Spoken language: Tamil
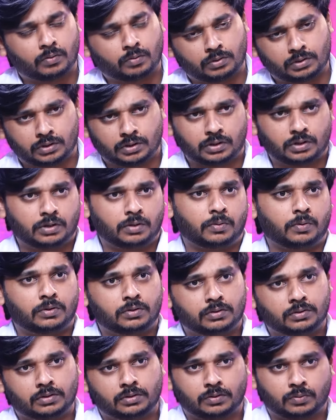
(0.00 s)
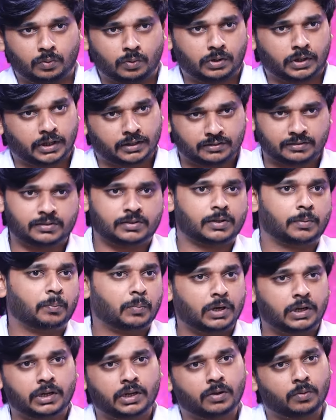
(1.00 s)
ஒரு ஒரு எக்ஸ்
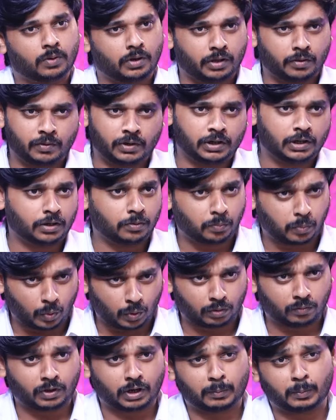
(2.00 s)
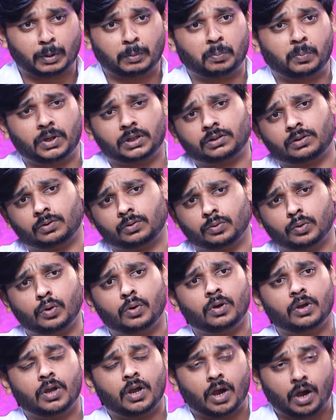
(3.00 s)
எம்எல்ஏவுடைய வீட்டுக்கு போன வாரம் நம்ம
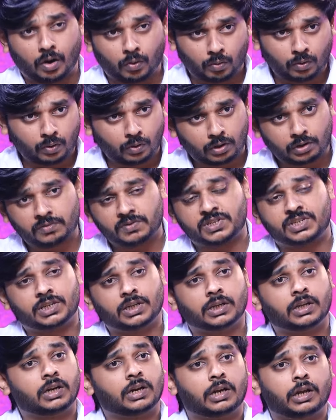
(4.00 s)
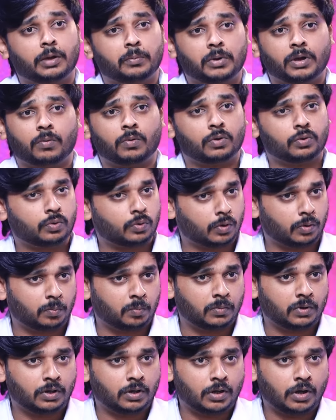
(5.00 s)
பார்த்துருந்தோம் அவங்களோட விஷயங்கள் எல்லாமே அவ்வளோ
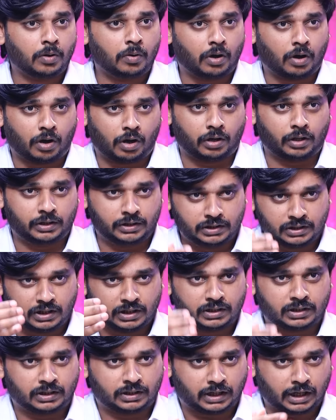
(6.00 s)
தூரம் இந்தந்த